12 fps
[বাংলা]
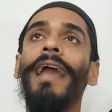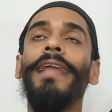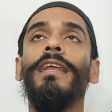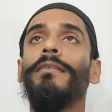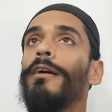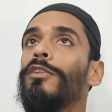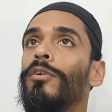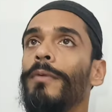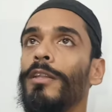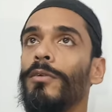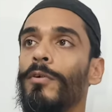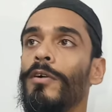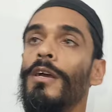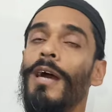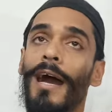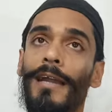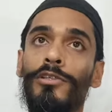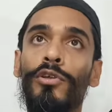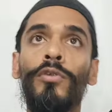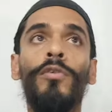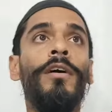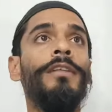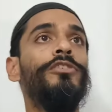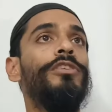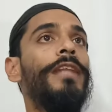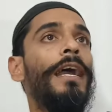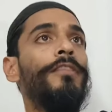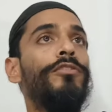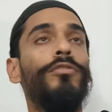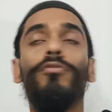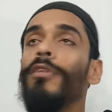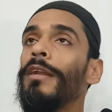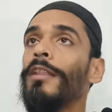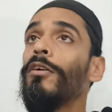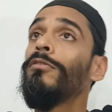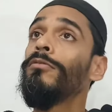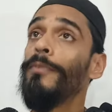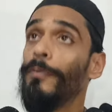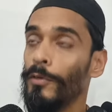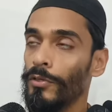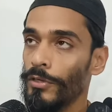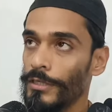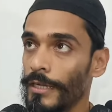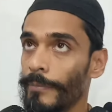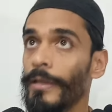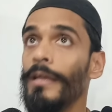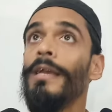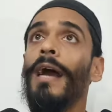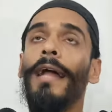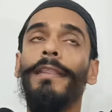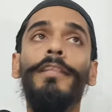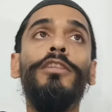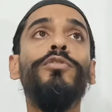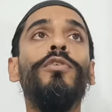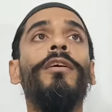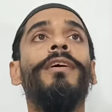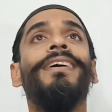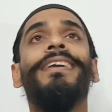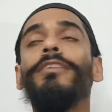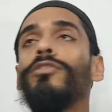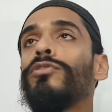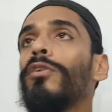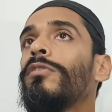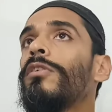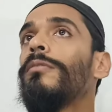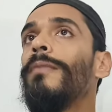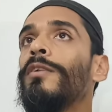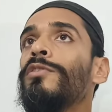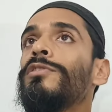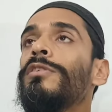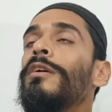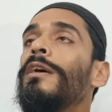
আইনের মাধ্যমে দেব আর জনগণ যদি দায়িত্ব তুলে নেয় তখন বিপদ হয়ে যাবে আর দ্বিতীয় কিছু সংখ্যক মানুষ